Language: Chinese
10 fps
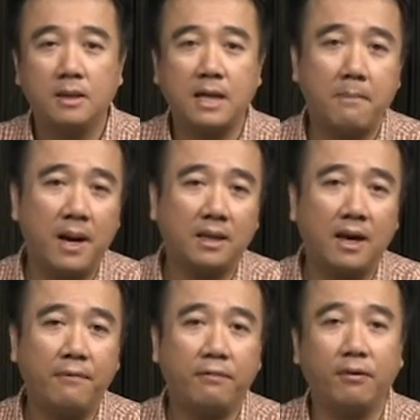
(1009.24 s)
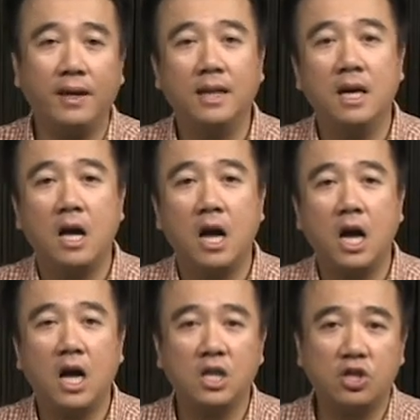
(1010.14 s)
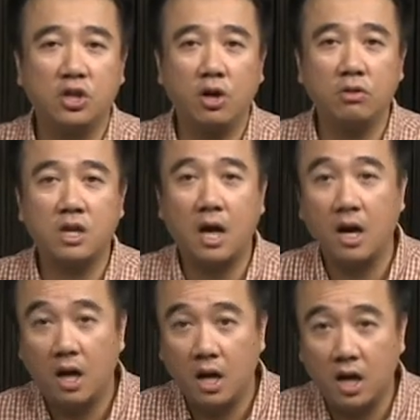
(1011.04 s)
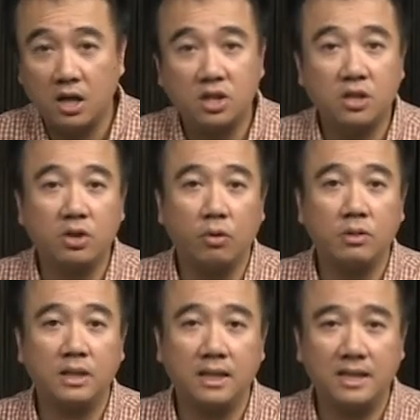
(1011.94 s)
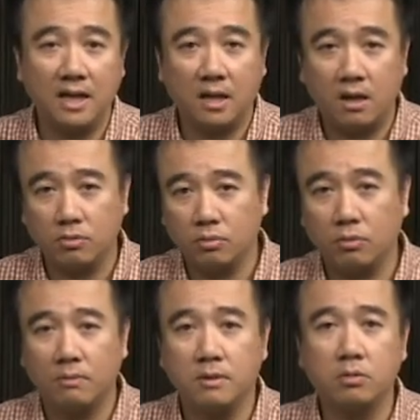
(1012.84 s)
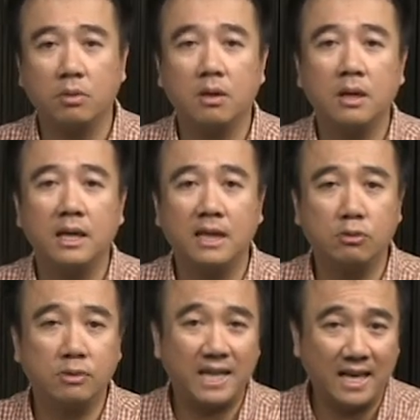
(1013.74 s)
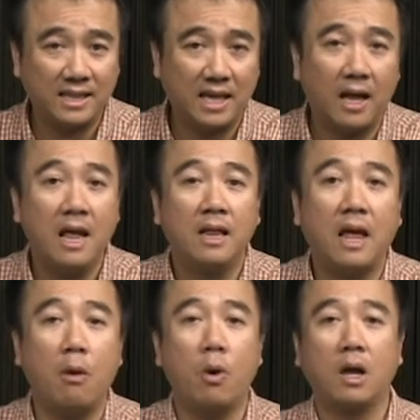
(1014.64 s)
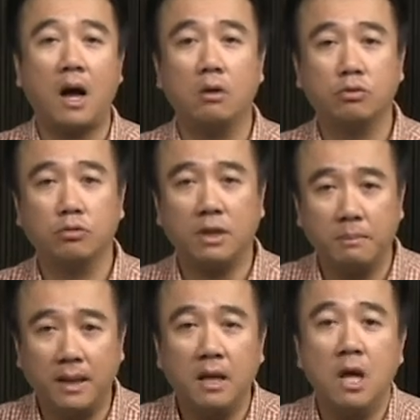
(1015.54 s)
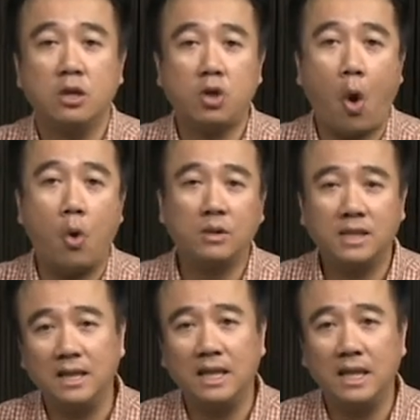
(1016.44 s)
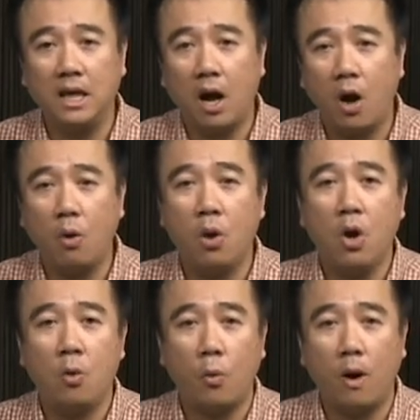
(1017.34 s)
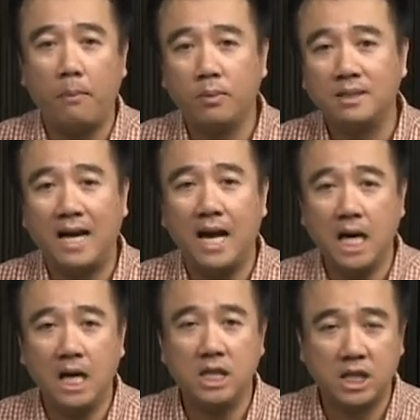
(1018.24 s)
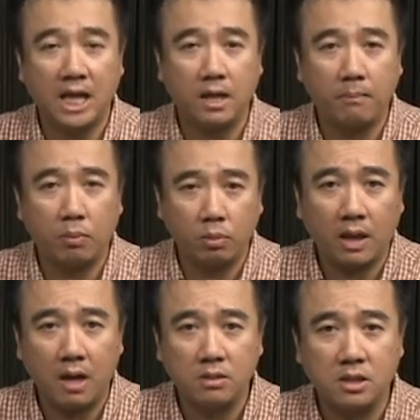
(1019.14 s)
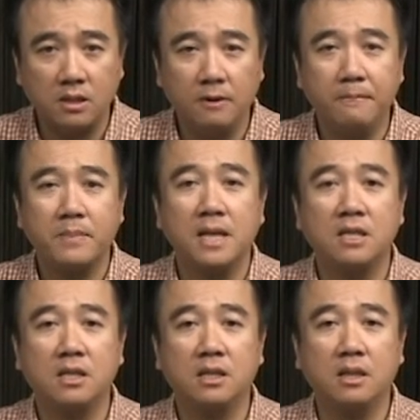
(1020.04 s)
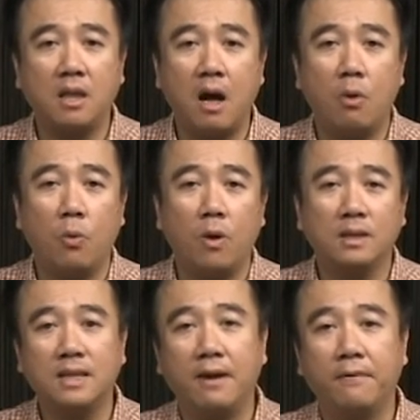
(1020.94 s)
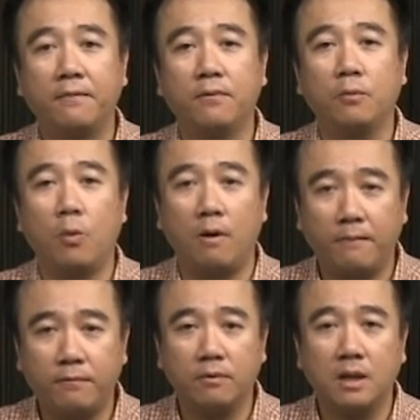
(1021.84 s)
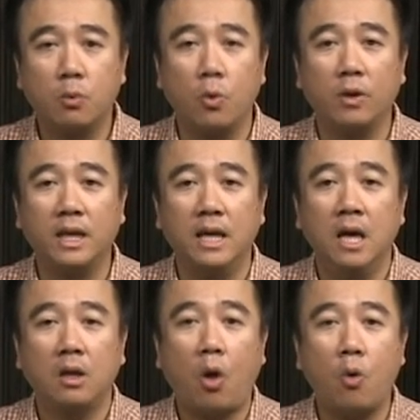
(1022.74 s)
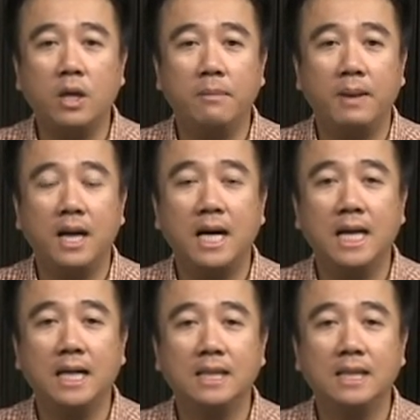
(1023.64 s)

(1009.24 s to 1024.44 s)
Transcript: 在马太福音二十六章二十九节，这样告诉我们说，耶稣这样讲：“但我告诉你们，从今以后，我不再喝这个葡萄汁，直到我在父我父的国里同你们喝